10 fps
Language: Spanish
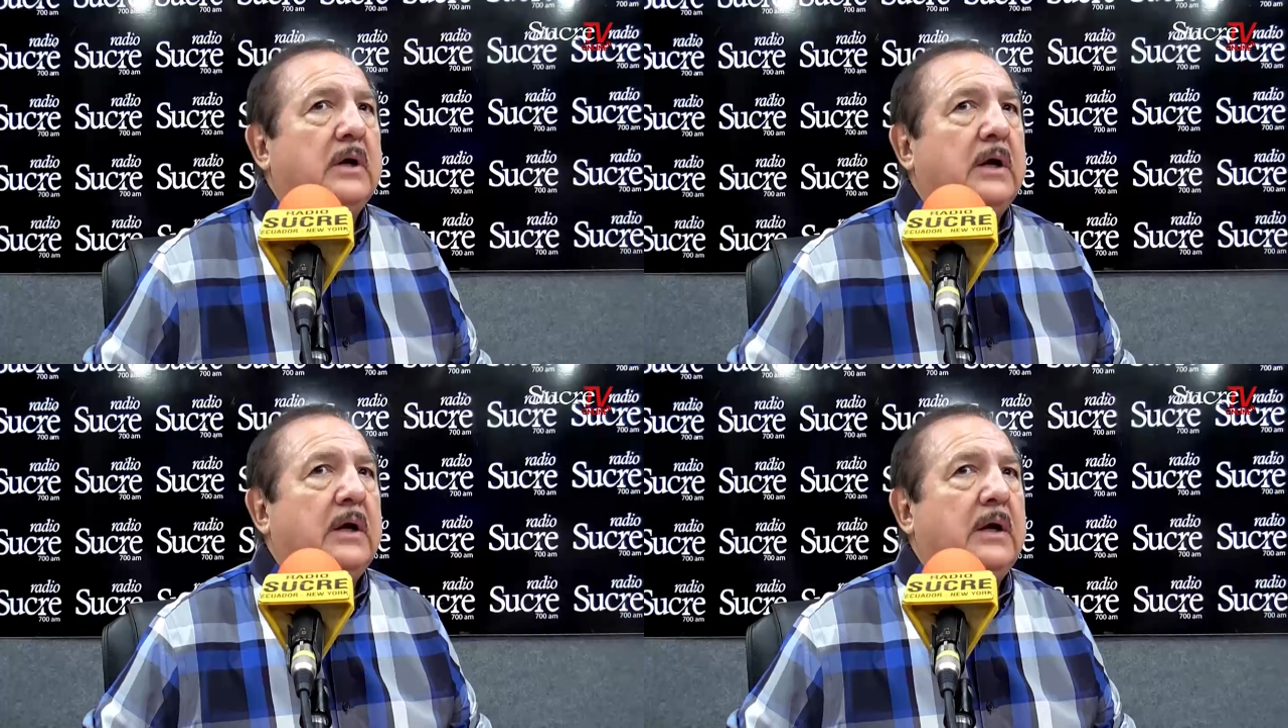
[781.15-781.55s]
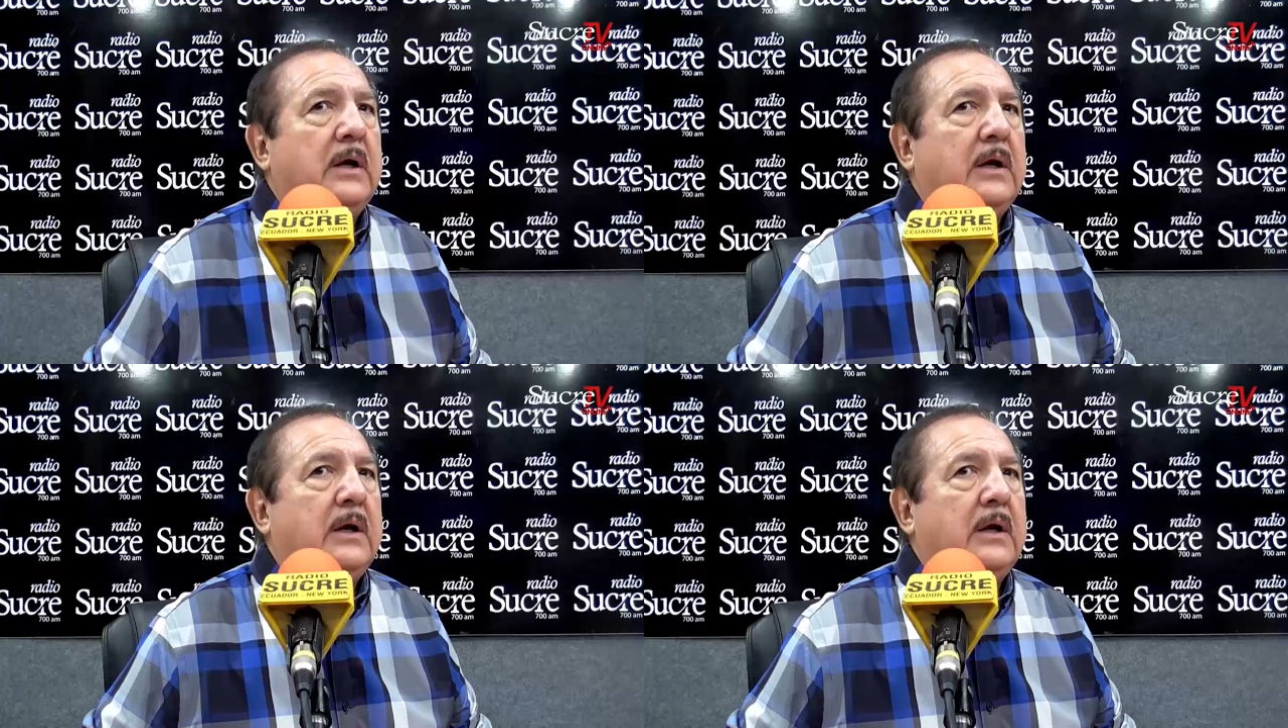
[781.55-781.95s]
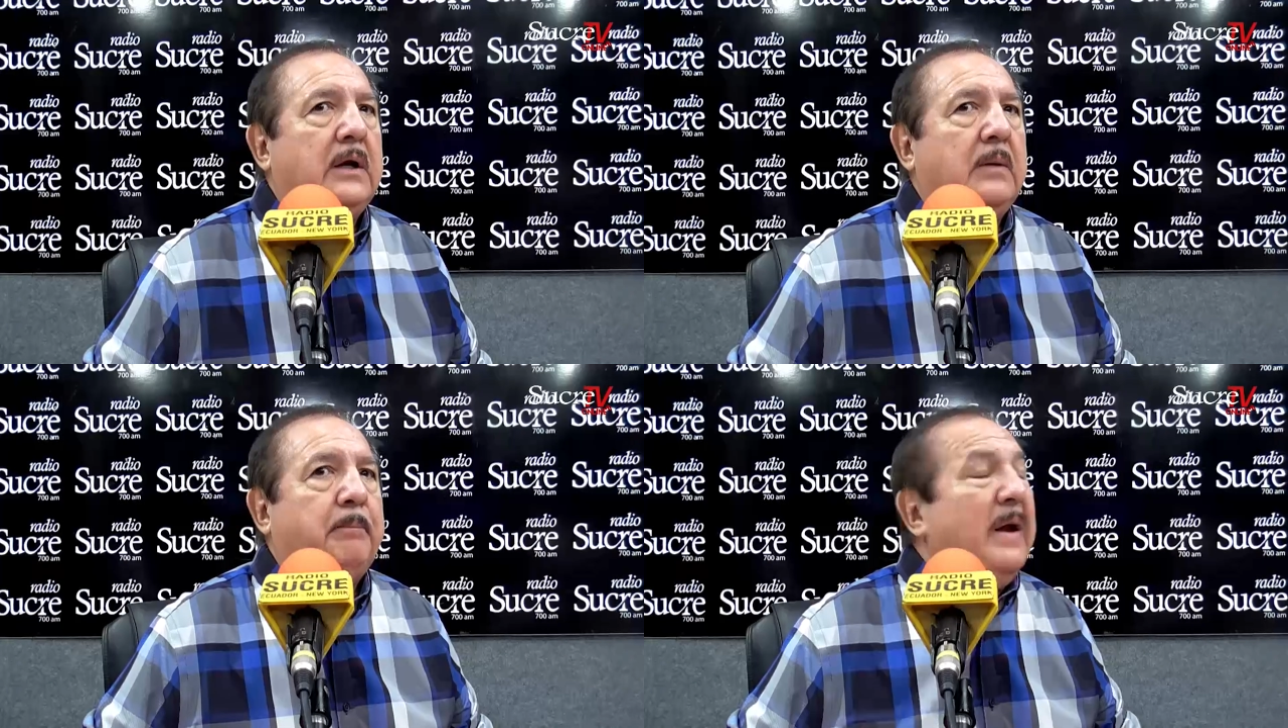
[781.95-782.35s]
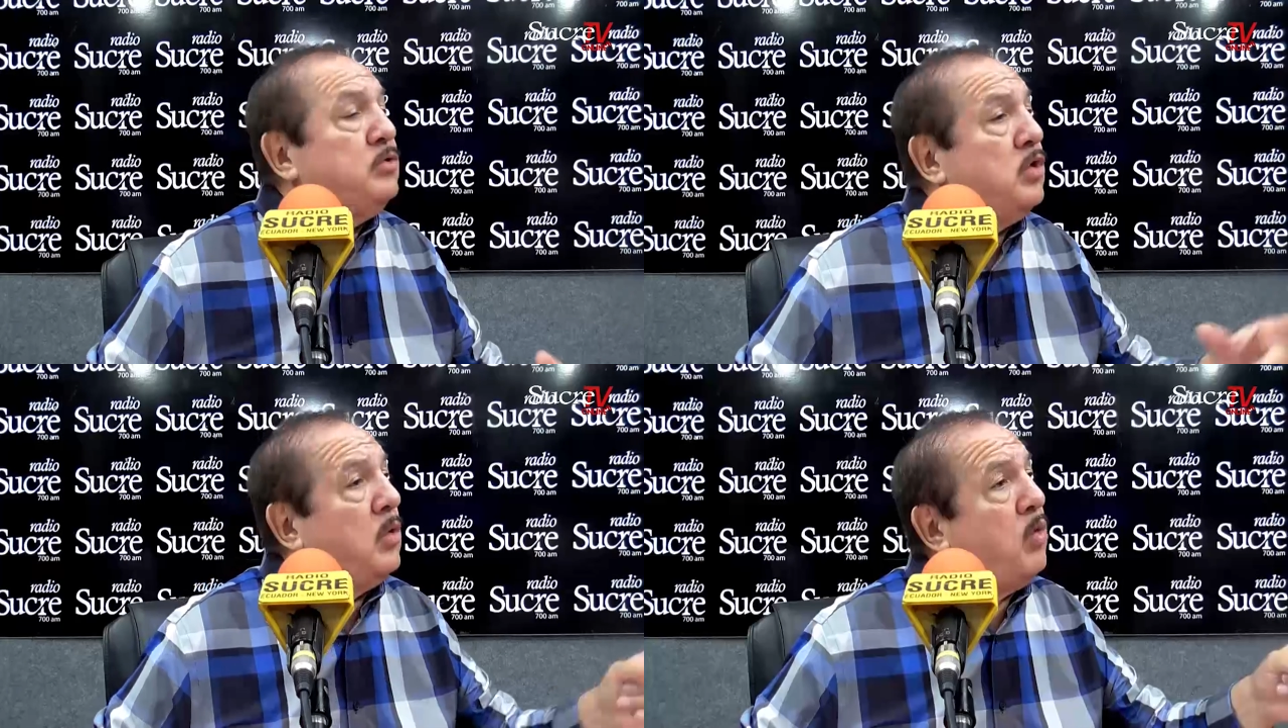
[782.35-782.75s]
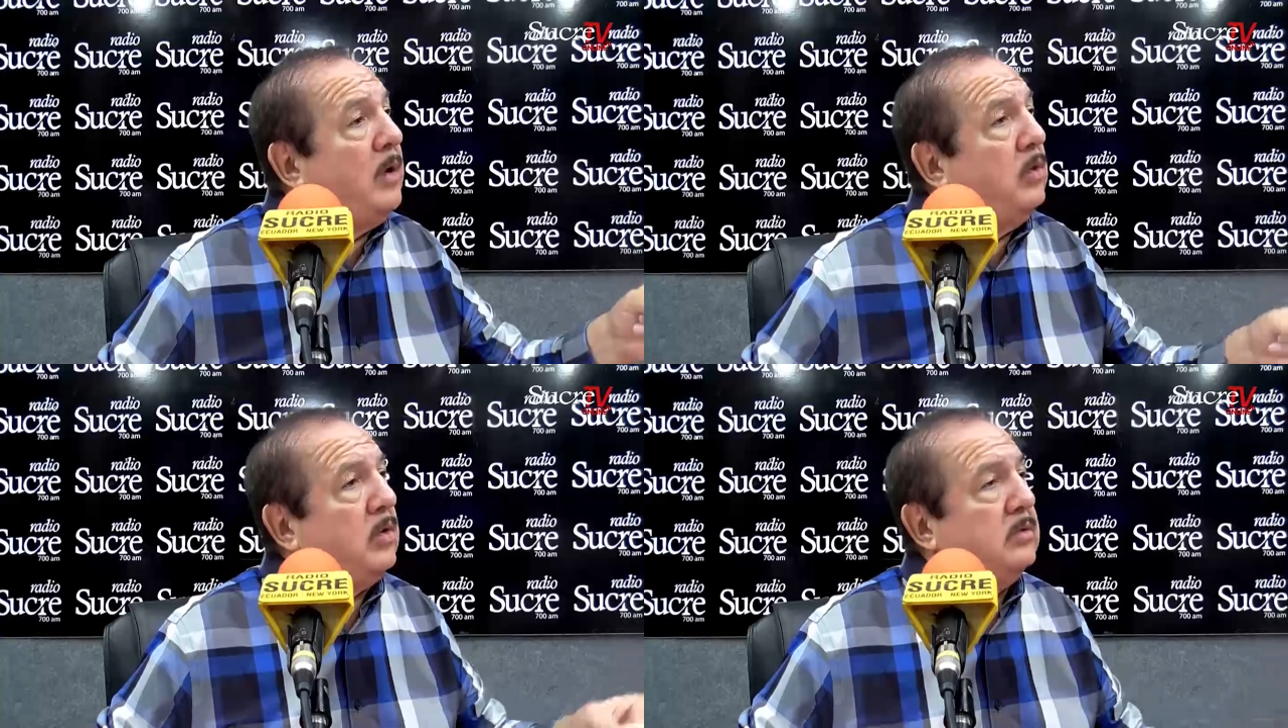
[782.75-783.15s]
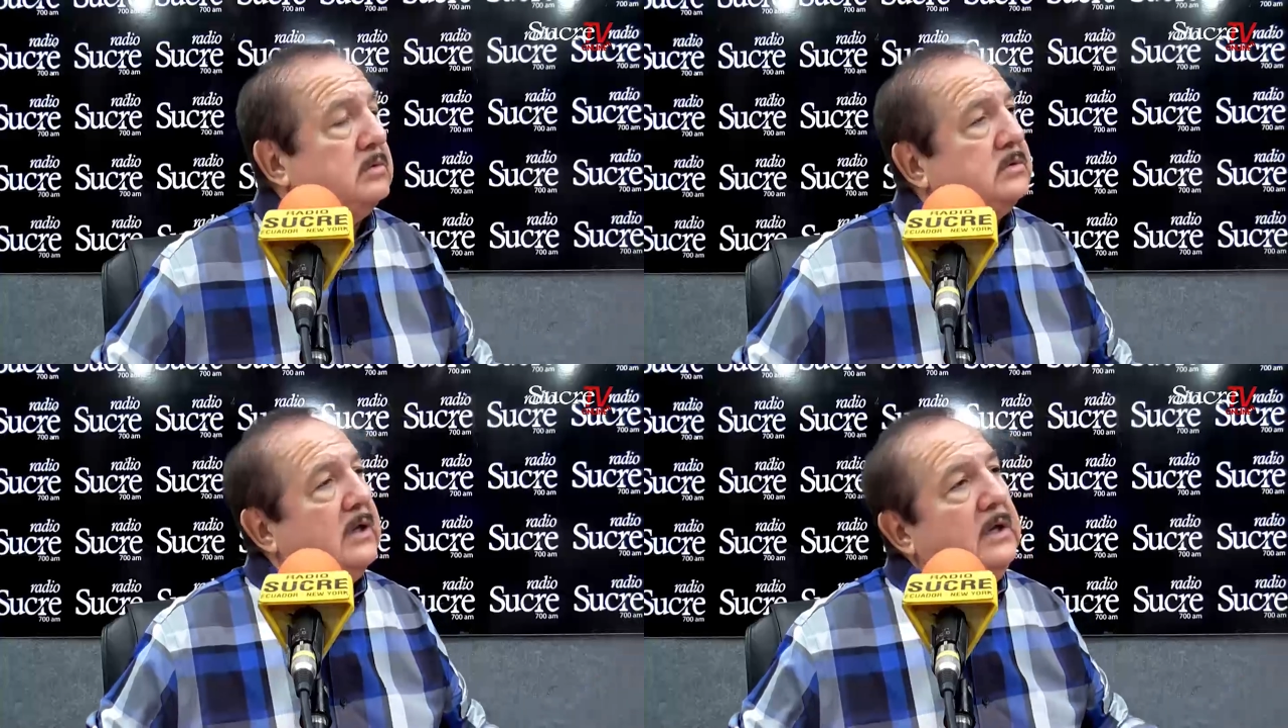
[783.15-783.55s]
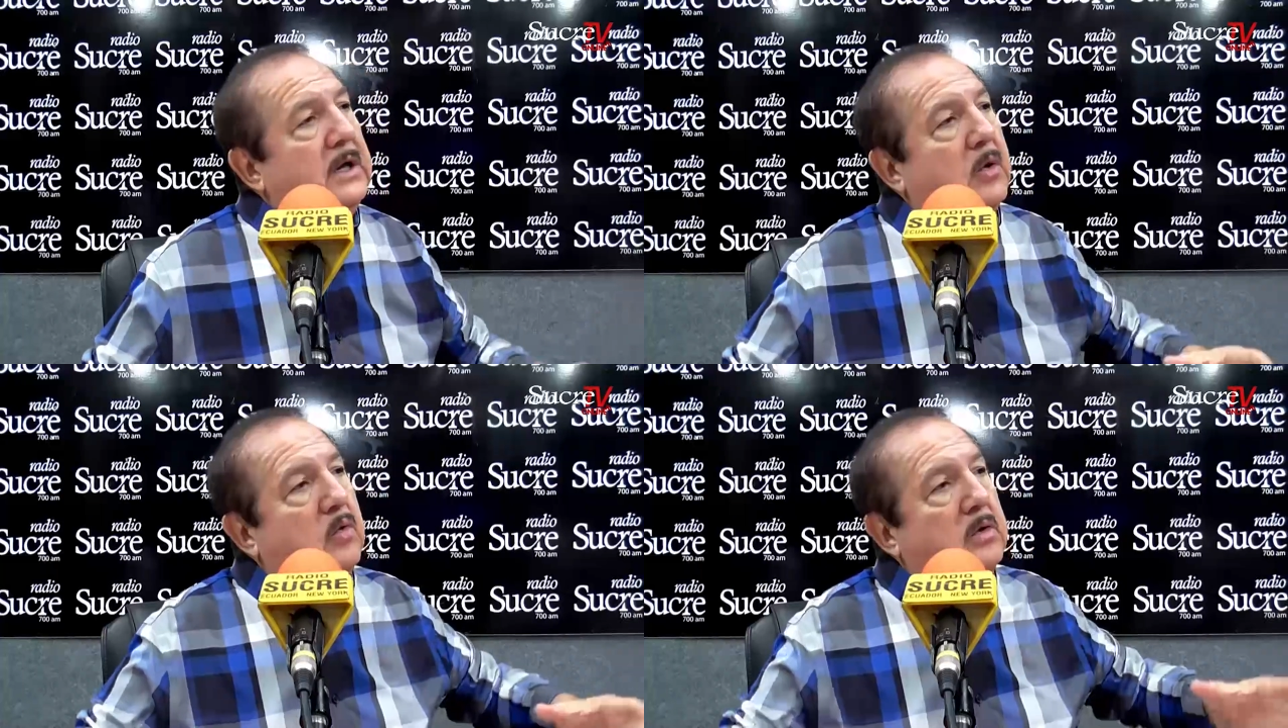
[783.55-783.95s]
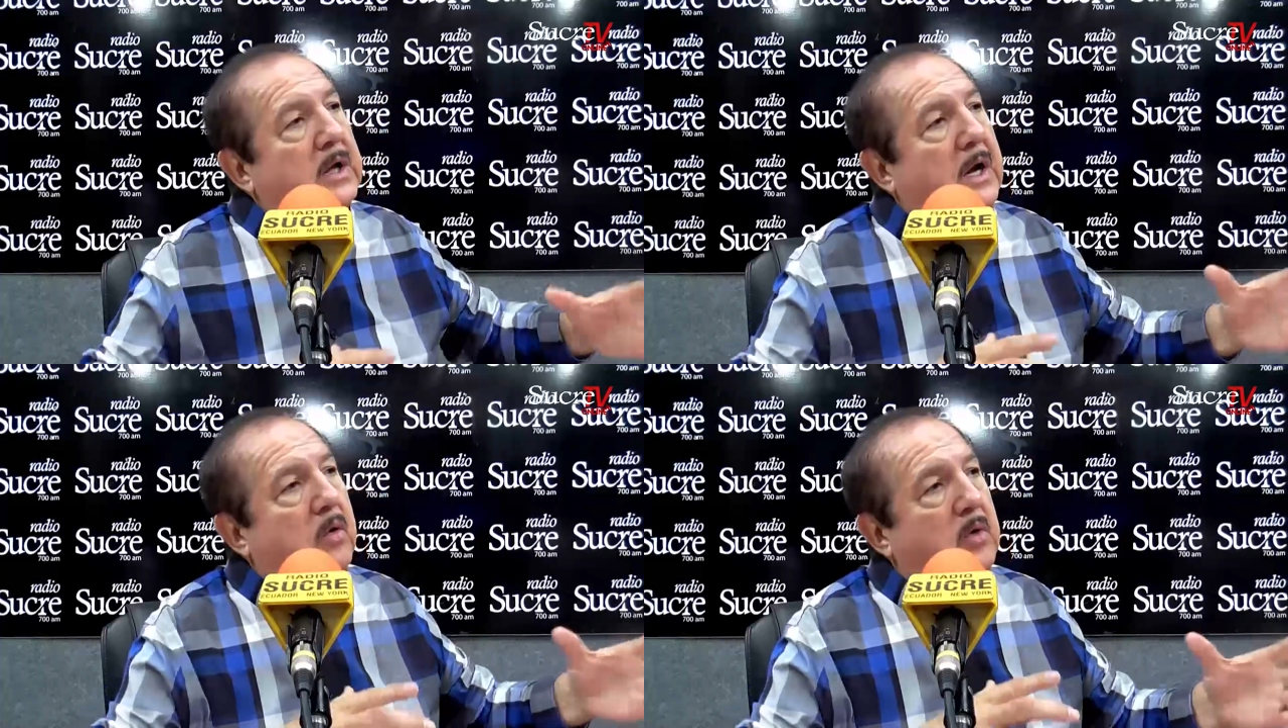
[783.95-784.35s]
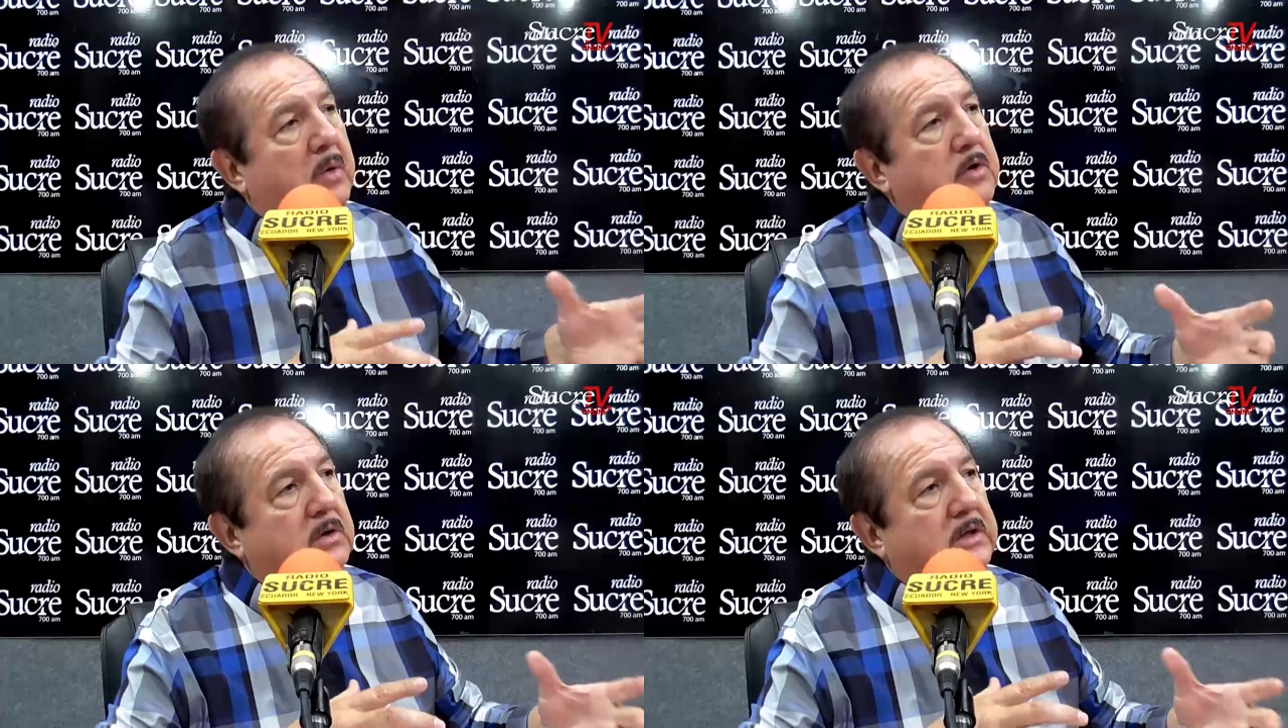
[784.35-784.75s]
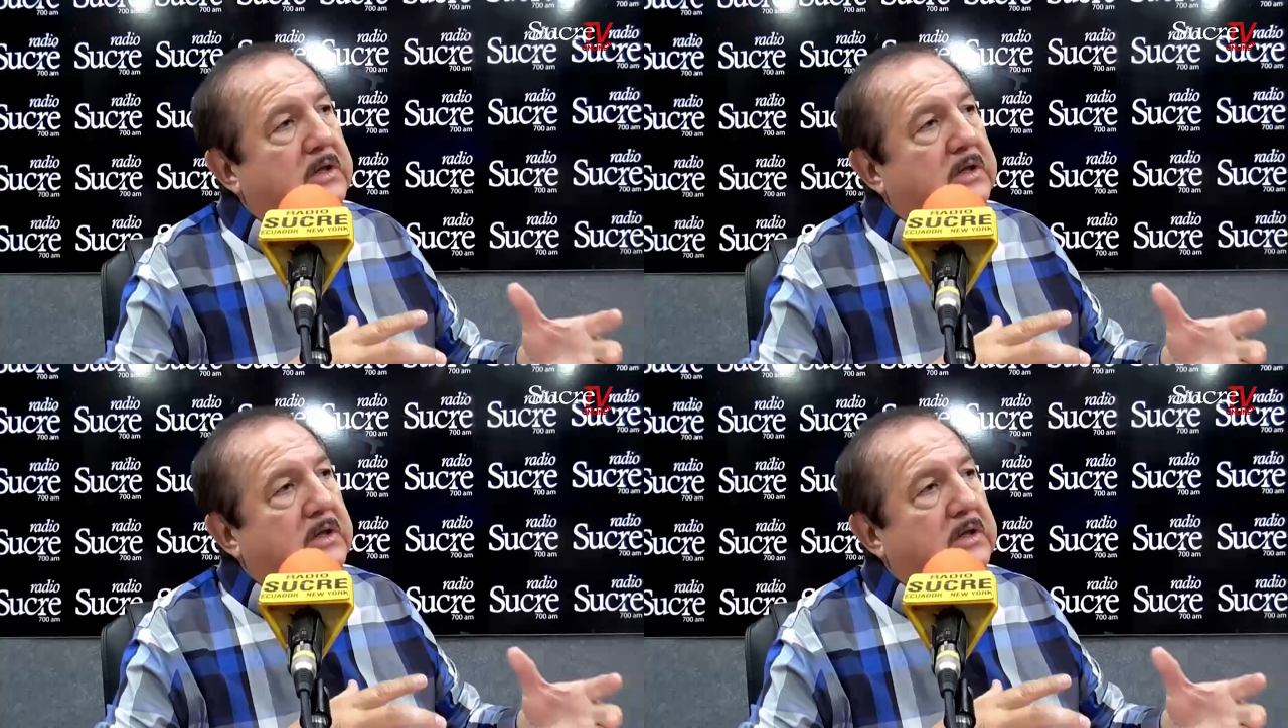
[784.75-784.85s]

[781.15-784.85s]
Eh, Petro Ecuador tenía un avión de